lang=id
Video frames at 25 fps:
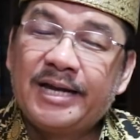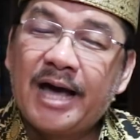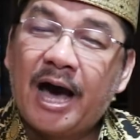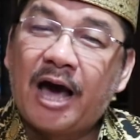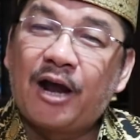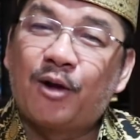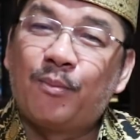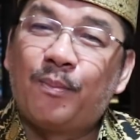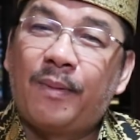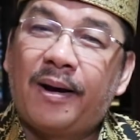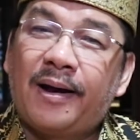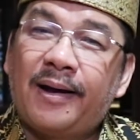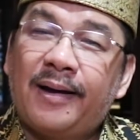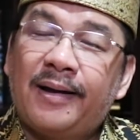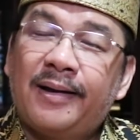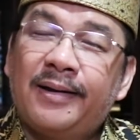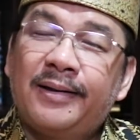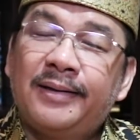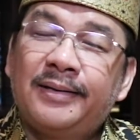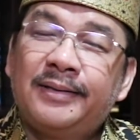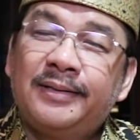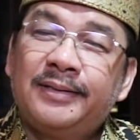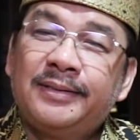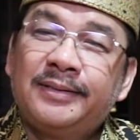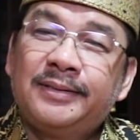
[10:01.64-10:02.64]
Dharma.
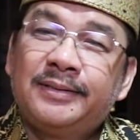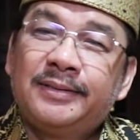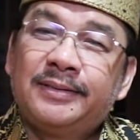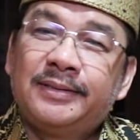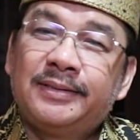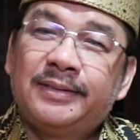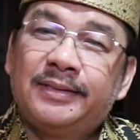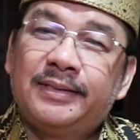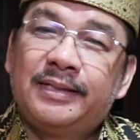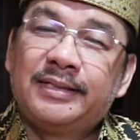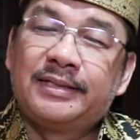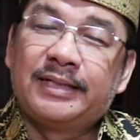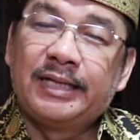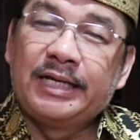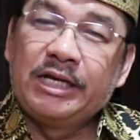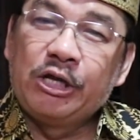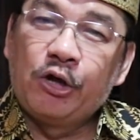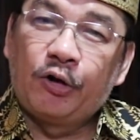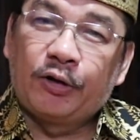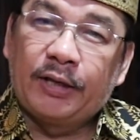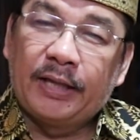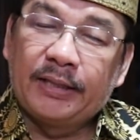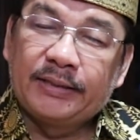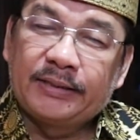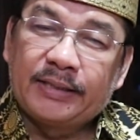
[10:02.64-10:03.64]
Ini
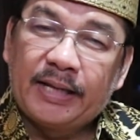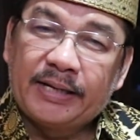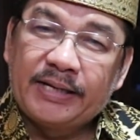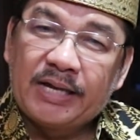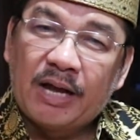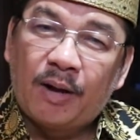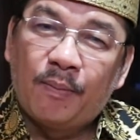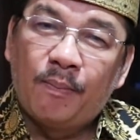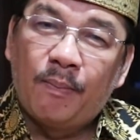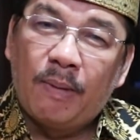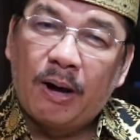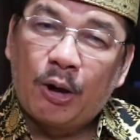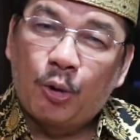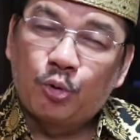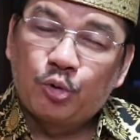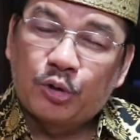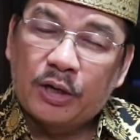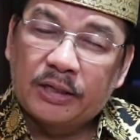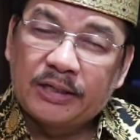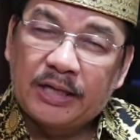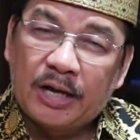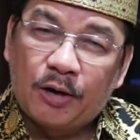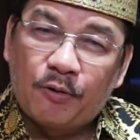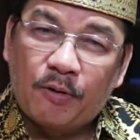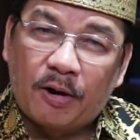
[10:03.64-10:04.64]
senior kita yang baru
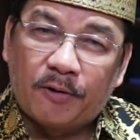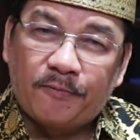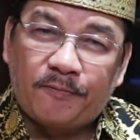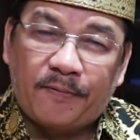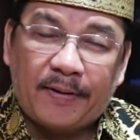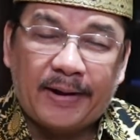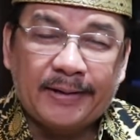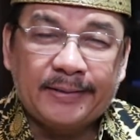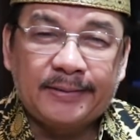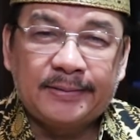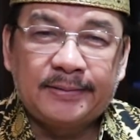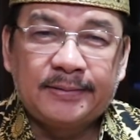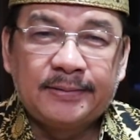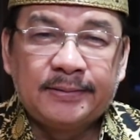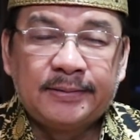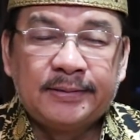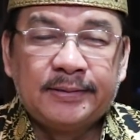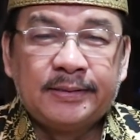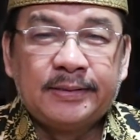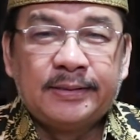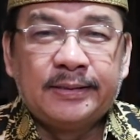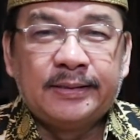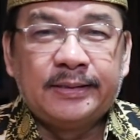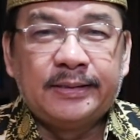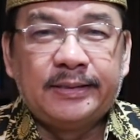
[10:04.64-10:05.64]
saja wafat,
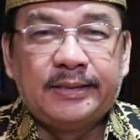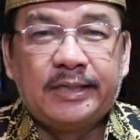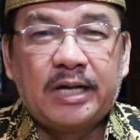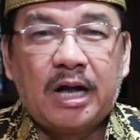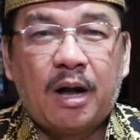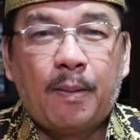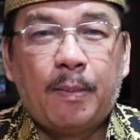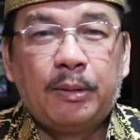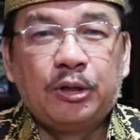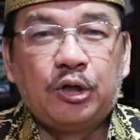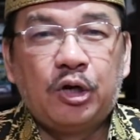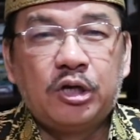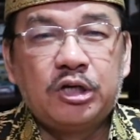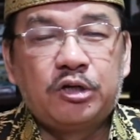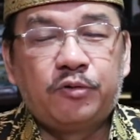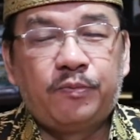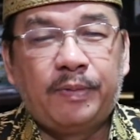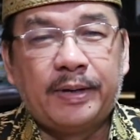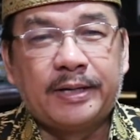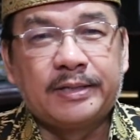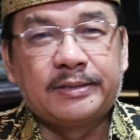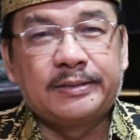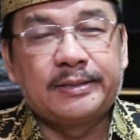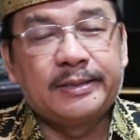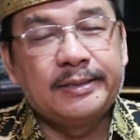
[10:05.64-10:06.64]
ia menulis
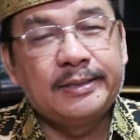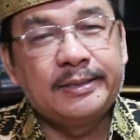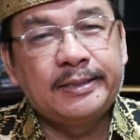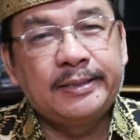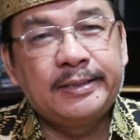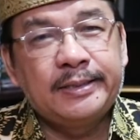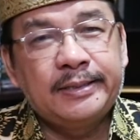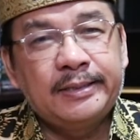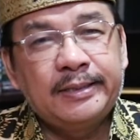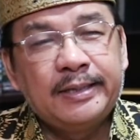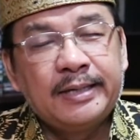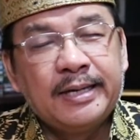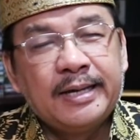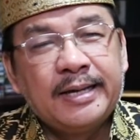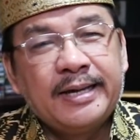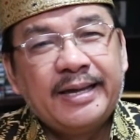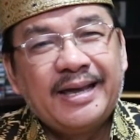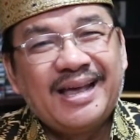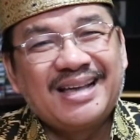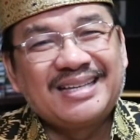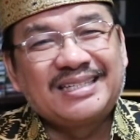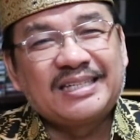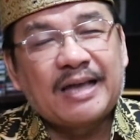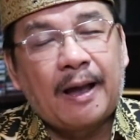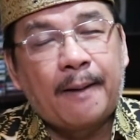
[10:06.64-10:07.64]
fiksi,
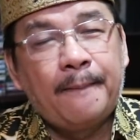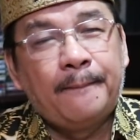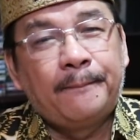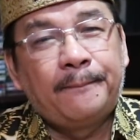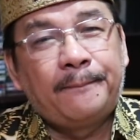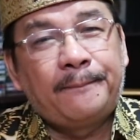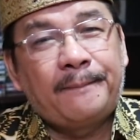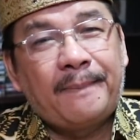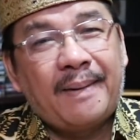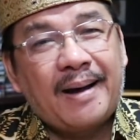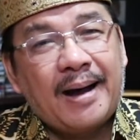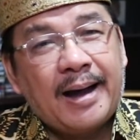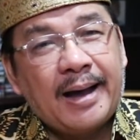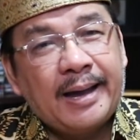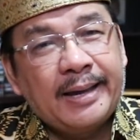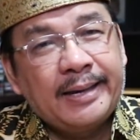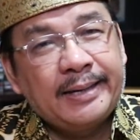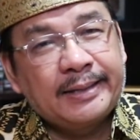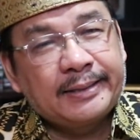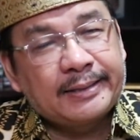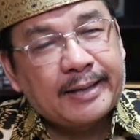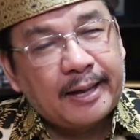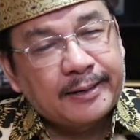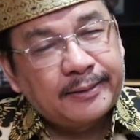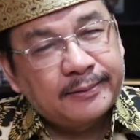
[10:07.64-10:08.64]
ia
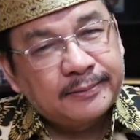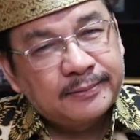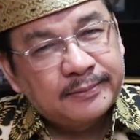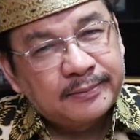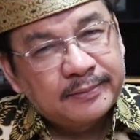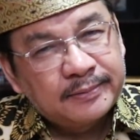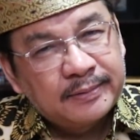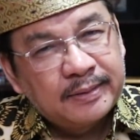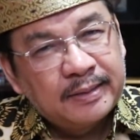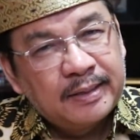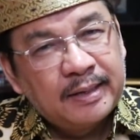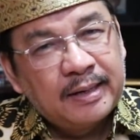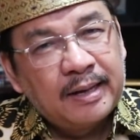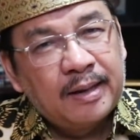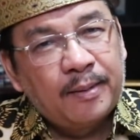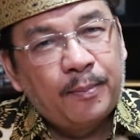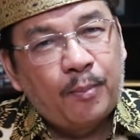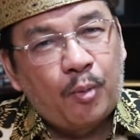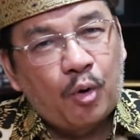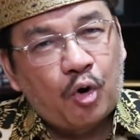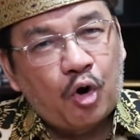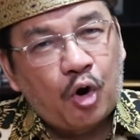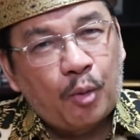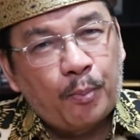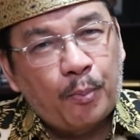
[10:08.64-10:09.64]
sampaikan
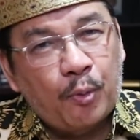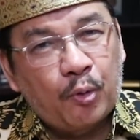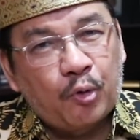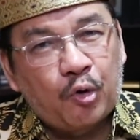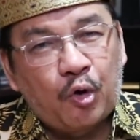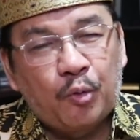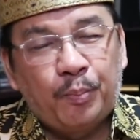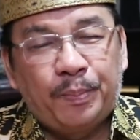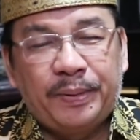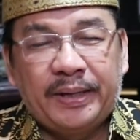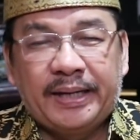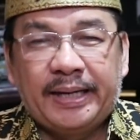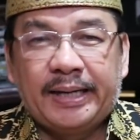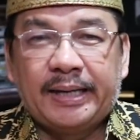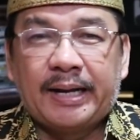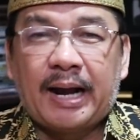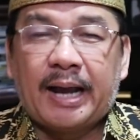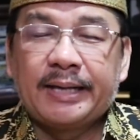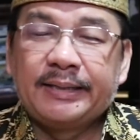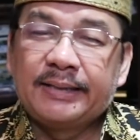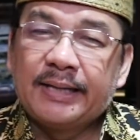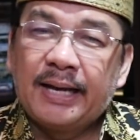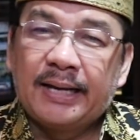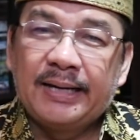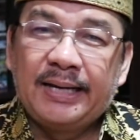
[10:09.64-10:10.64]
pokok-pokok
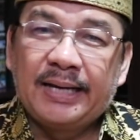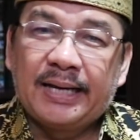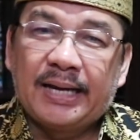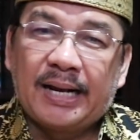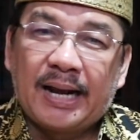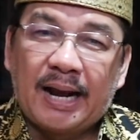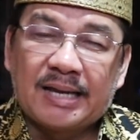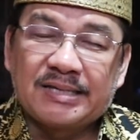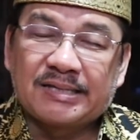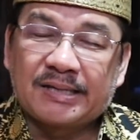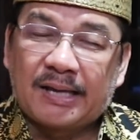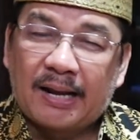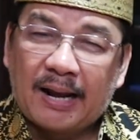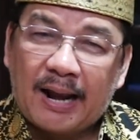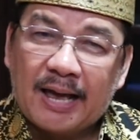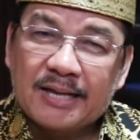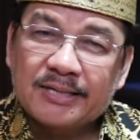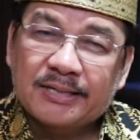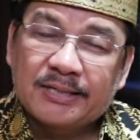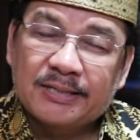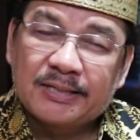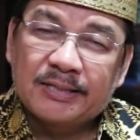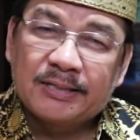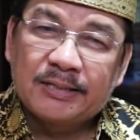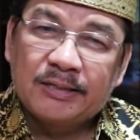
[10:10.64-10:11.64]
pikirannya di
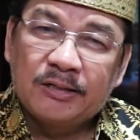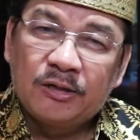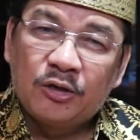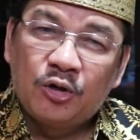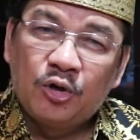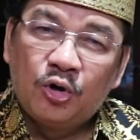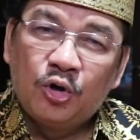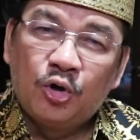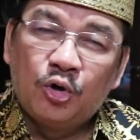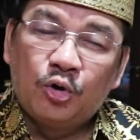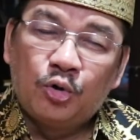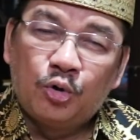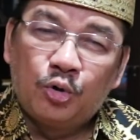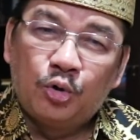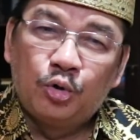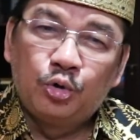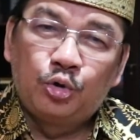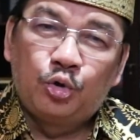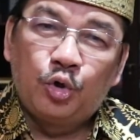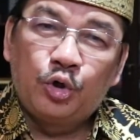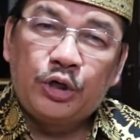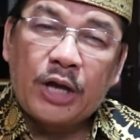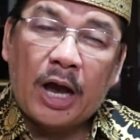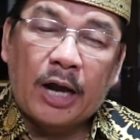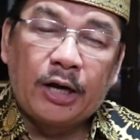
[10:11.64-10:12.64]
kelas-kelas.
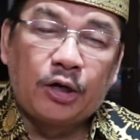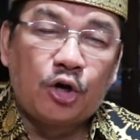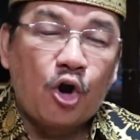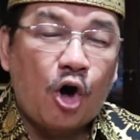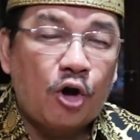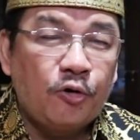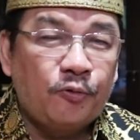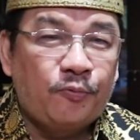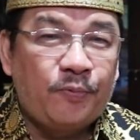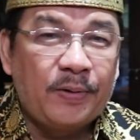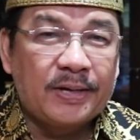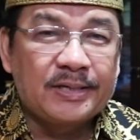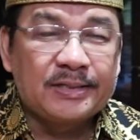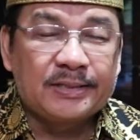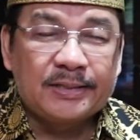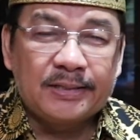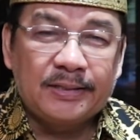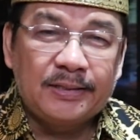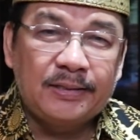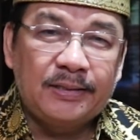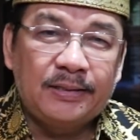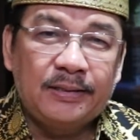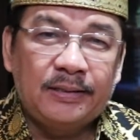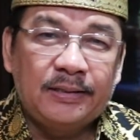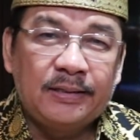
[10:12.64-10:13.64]
Untuk yang
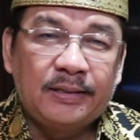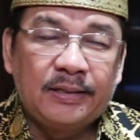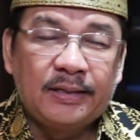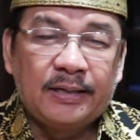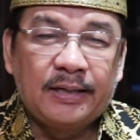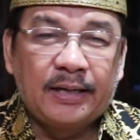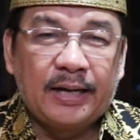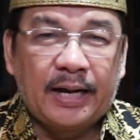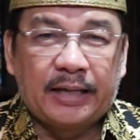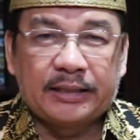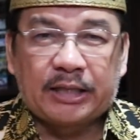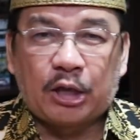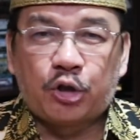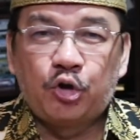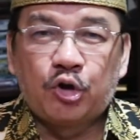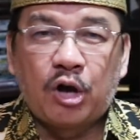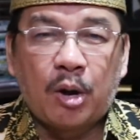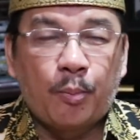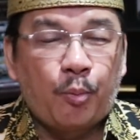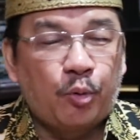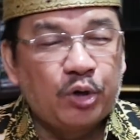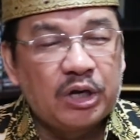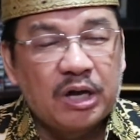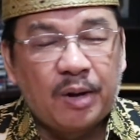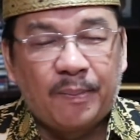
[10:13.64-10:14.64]
non-fiksi, kita
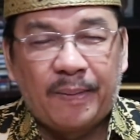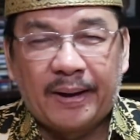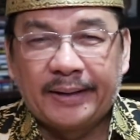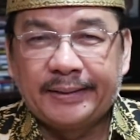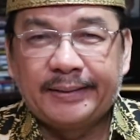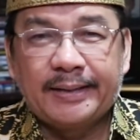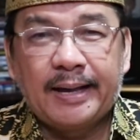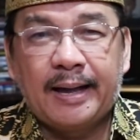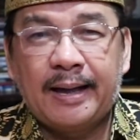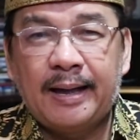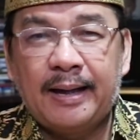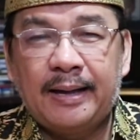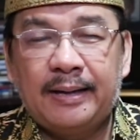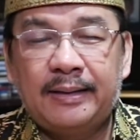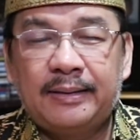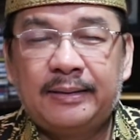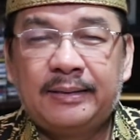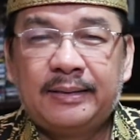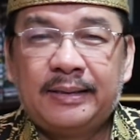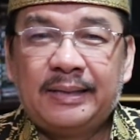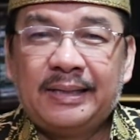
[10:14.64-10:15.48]
juga punya banyak.